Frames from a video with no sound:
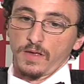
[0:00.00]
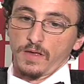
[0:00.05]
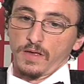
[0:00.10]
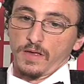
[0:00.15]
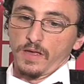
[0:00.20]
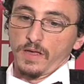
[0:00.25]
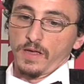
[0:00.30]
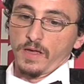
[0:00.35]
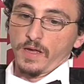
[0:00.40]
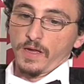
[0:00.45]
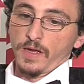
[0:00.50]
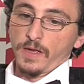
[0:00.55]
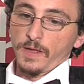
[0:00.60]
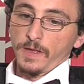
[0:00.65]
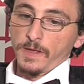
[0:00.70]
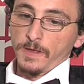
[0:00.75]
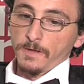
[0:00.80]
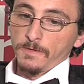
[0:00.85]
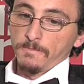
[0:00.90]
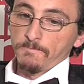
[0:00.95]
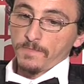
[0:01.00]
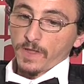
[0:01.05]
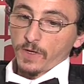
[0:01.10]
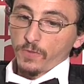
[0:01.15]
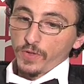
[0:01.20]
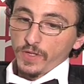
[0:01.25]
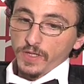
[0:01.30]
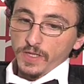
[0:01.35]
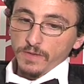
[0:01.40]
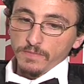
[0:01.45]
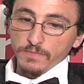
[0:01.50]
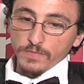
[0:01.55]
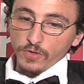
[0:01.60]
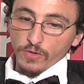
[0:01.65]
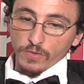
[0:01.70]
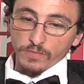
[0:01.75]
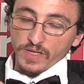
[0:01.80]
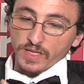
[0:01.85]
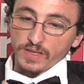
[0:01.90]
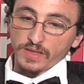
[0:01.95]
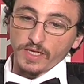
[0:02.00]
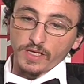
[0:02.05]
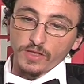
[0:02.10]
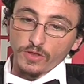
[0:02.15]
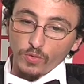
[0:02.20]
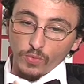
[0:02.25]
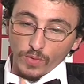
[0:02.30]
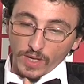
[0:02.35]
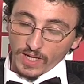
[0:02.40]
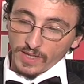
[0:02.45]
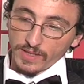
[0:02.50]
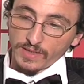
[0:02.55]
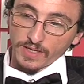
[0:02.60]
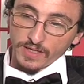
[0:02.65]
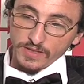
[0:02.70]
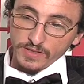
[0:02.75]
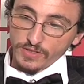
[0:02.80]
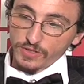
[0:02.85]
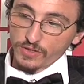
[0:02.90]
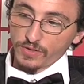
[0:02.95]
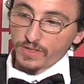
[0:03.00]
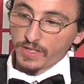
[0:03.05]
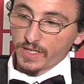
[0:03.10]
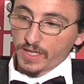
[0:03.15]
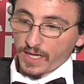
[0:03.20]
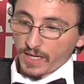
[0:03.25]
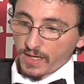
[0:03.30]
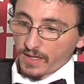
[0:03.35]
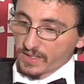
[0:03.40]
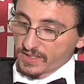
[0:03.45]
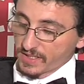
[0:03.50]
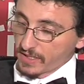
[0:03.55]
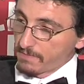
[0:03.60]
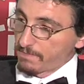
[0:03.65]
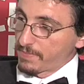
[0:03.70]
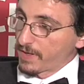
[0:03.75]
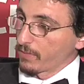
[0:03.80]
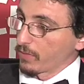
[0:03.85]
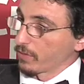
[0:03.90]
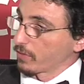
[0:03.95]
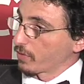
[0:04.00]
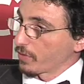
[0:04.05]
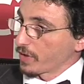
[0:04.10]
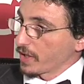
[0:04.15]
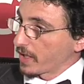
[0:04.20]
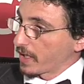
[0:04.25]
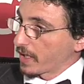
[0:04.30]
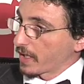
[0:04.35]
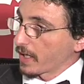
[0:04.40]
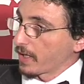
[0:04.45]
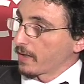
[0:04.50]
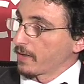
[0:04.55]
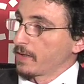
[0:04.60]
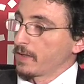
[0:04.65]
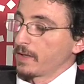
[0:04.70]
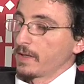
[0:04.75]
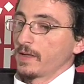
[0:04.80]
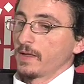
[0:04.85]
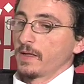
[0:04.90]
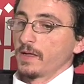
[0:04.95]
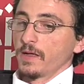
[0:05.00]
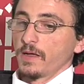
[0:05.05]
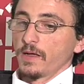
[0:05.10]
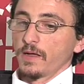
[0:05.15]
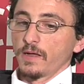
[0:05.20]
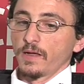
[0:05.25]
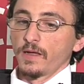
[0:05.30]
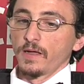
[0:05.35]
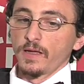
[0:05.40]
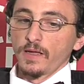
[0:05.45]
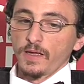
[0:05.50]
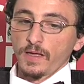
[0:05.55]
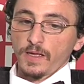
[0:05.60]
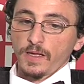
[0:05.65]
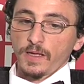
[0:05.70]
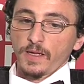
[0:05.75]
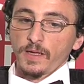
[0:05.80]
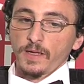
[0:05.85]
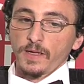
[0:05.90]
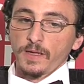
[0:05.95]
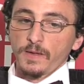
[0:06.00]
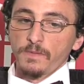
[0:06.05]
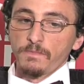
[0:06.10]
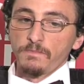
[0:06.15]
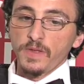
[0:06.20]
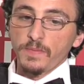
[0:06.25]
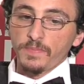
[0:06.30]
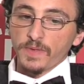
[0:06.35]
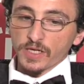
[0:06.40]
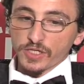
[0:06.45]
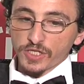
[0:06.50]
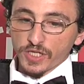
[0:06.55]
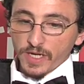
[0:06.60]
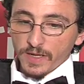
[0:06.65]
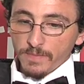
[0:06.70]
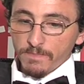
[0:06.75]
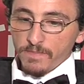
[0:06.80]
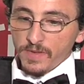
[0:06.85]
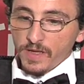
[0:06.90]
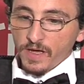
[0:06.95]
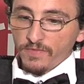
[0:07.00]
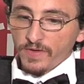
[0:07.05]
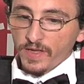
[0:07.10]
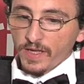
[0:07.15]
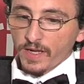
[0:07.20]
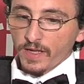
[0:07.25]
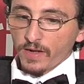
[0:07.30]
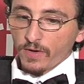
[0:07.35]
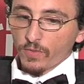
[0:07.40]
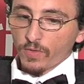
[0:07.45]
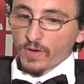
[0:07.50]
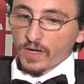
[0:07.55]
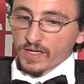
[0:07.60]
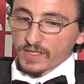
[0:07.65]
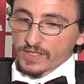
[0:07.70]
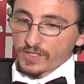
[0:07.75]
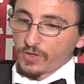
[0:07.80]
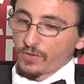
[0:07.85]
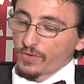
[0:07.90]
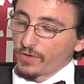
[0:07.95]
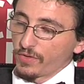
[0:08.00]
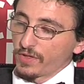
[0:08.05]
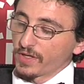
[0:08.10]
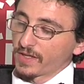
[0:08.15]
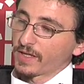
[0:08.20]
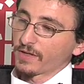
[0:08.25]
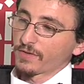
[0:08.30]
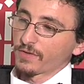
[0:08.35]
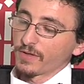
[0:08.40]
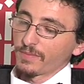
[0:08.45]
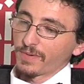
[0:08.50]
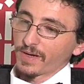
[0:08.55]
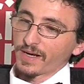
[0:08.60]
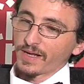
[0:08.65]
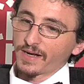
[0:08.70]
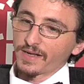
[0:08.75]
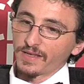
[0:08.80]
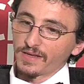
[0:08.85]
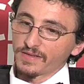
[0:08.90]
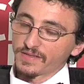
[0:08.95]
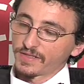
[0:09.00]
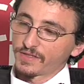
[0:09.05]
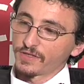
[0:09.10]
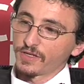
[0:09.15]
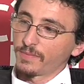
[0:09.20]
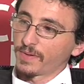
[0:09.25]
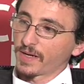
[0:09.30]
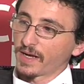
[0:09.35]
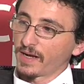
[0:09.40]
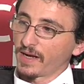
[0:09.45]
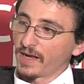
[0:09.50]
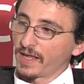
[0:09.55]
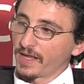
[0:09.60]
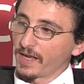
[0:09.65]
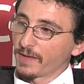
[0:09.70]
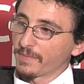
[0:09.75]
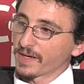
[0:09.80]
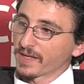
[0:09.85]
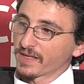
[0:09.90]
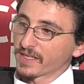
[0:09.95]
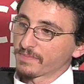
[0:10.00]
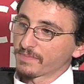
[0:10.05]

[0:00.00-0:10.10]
eh, e quindi io mi attendo un'altra edizione di Cannes sempre molto ricca. Eh, mi piacerebbe avere l'occasione ogni tanto di parlare delle sessioni parallele perché